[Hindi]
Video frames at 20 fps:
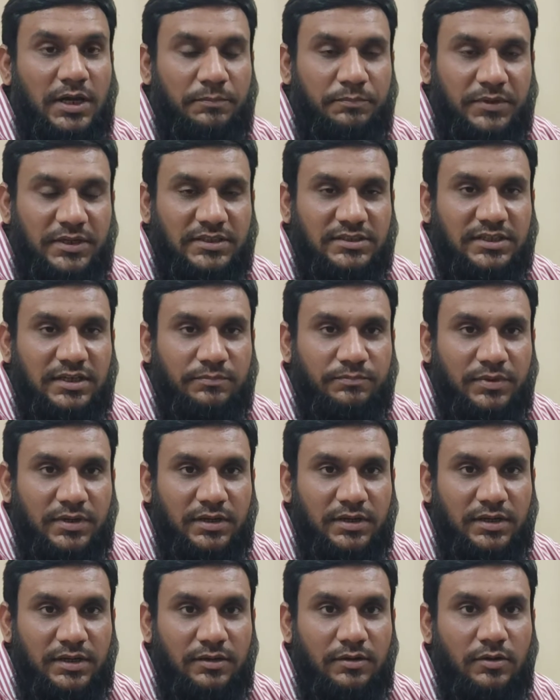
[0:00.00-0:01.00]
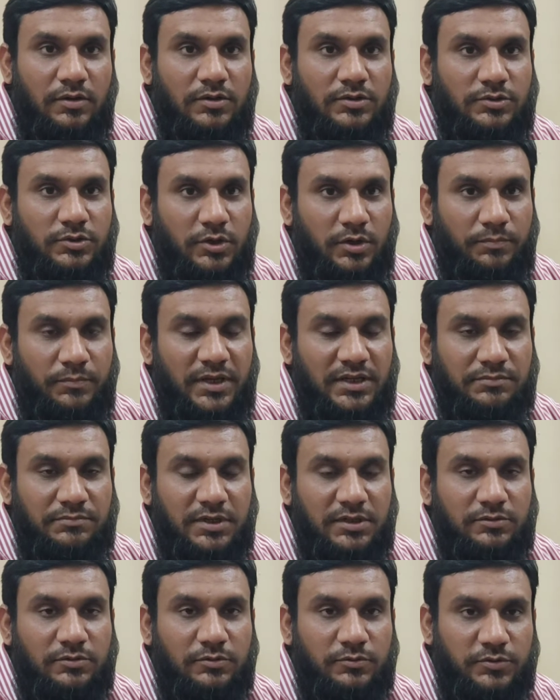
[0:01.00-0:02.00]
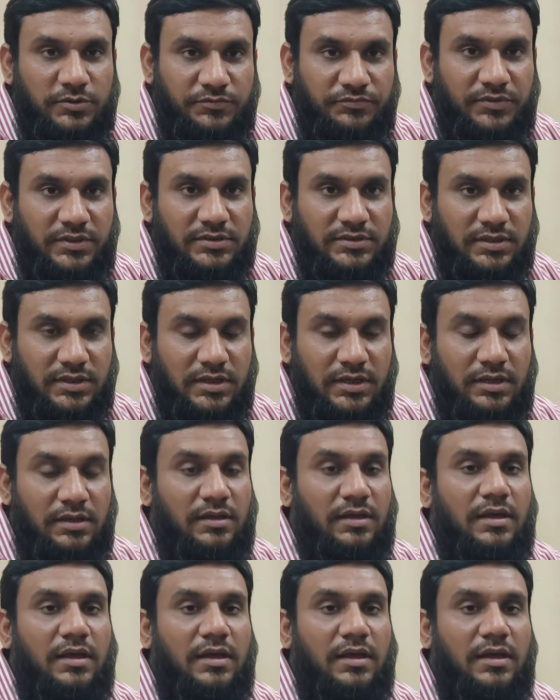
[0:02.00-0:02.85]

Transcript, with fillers: अपने सर पर लें और टॉप मैनेजमेंट को खुद फेस करें